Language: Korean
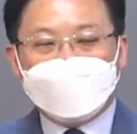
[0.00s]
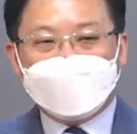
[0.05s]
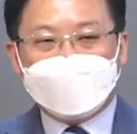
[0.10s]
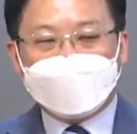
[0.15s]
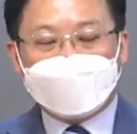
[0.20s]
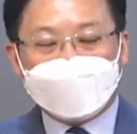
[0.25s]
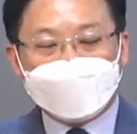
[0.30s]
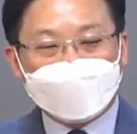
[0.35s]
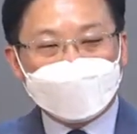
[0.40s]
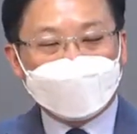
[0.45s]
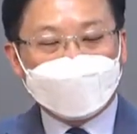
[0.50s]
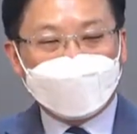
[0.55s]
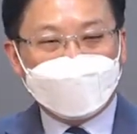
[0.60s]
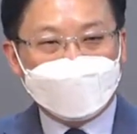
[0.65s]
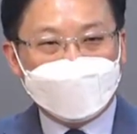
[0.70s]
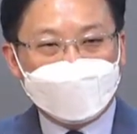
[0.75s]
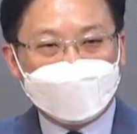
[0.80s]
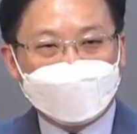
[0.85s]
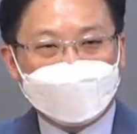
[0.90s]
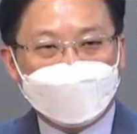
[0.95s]
아,
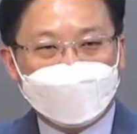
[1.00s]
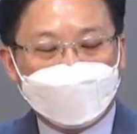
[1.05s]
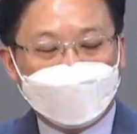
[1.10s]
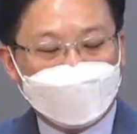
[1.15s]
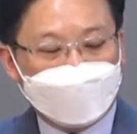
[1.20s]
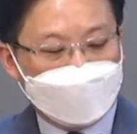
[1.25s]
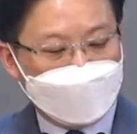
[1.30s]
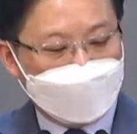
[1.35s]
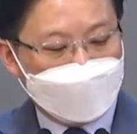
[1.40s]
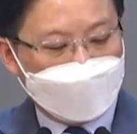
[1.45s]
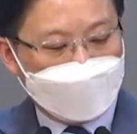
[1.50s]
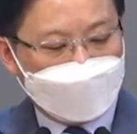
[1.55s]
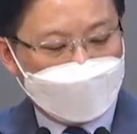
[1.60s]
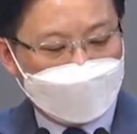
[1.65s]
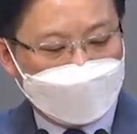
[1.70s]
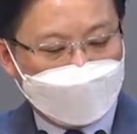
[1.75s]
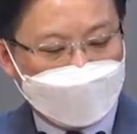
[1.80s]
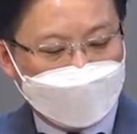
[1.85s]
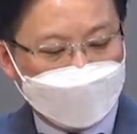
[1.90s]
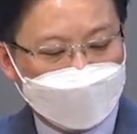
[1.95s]
암송하면서
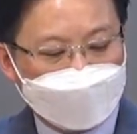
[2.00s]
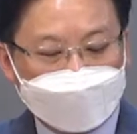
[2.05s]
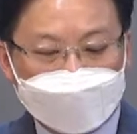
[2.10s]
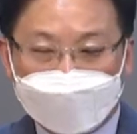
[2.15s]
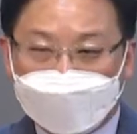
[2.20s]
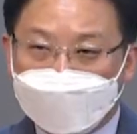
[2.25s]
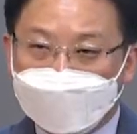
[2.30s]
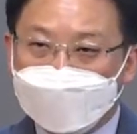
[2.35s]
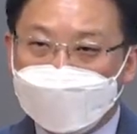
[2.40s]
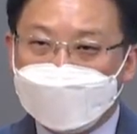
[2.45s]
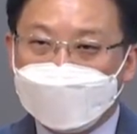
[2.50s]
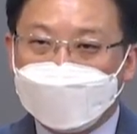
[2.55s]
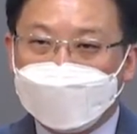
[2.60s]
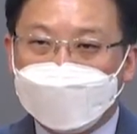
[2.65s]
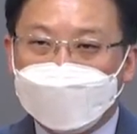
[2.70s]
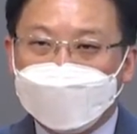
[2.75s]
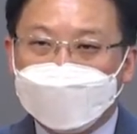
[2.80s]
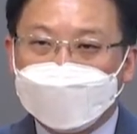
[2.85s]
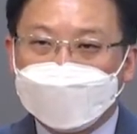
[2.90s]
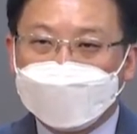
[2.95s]
아,
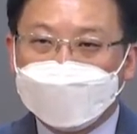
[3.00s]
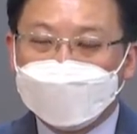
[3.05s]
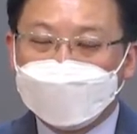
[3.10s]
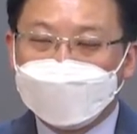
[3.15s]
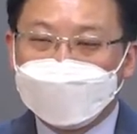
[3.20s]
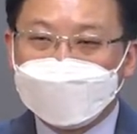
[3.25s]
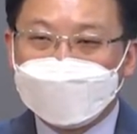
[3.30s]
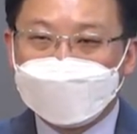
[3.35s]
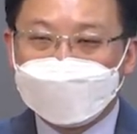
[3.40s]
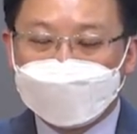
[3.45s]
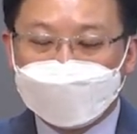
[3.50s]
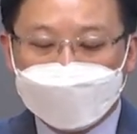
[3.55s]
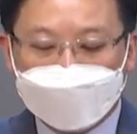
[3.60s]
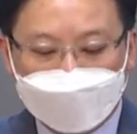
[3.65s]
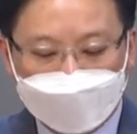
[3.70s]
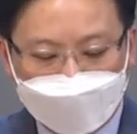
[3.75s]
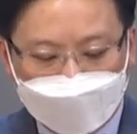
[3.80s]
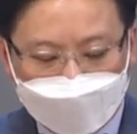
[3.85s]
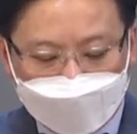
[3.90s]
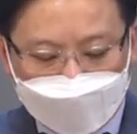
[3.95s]
묵상하면서
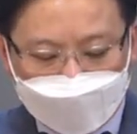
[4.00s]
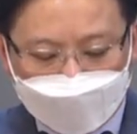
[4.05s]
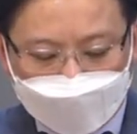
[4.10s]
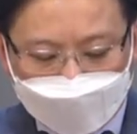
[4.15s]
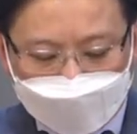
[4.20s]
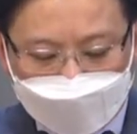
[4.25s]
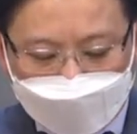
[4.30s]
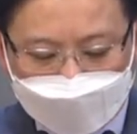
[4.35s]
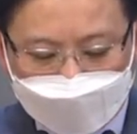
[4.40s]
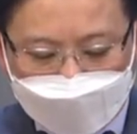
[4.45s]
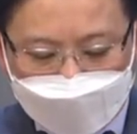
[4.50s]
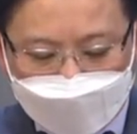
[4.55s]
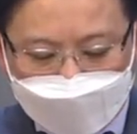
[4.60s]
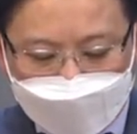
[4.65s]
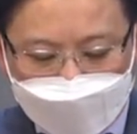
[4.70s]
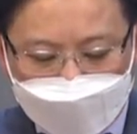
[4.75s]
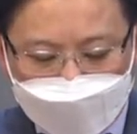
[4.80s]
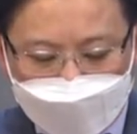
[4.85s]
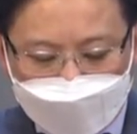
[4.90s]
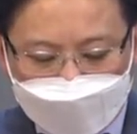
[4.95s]
기도하시기를
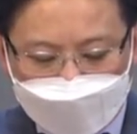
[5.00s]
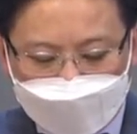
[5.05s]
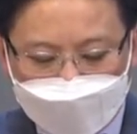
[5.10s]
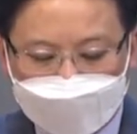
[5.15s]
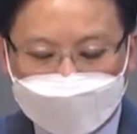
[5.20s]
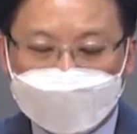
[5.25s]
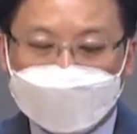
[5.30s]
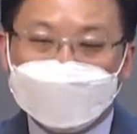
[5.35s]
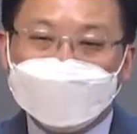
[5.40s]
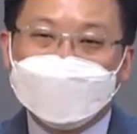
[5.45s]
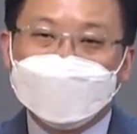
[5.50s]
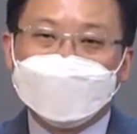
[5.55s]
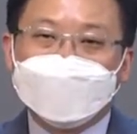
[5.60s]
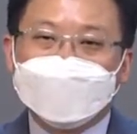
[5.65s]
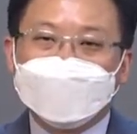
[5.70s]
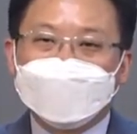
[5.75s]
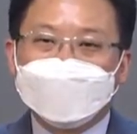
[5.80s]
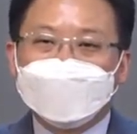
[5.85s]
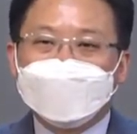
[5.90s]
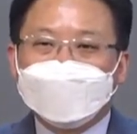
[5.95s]
부탁드립니다.
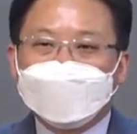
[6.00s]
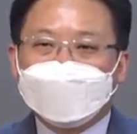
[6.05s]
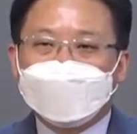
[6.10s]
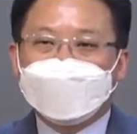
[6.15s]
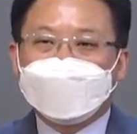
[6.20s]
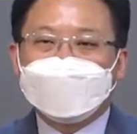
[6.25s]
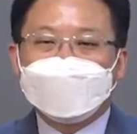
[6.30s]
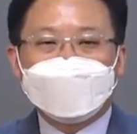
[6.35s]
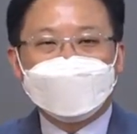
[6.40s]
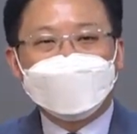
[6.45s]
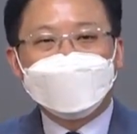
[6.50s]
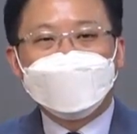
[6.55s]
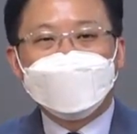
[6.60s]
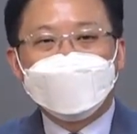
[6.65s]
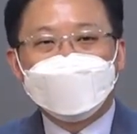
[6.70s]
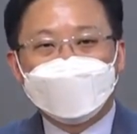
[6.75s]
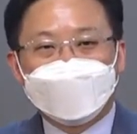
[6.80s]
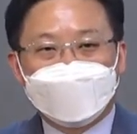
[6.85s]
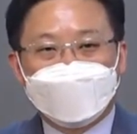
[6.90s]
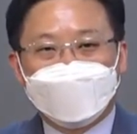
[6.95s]
승리는
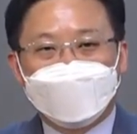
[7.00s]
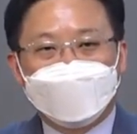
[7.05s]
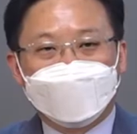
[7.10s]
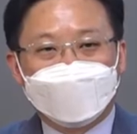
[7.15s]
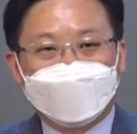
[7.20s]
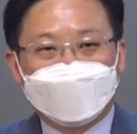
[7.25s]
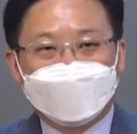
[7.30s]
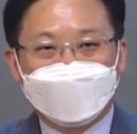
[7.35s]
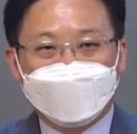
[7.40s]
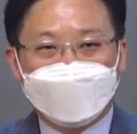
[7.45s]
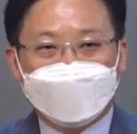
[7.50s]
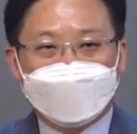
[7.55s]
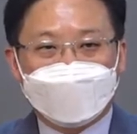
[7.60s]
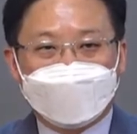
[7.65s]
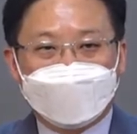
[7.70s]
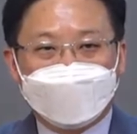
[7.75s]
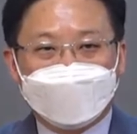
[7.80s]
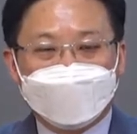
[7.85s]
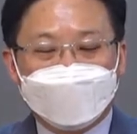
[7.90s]
하나님이 주시는 것입니다.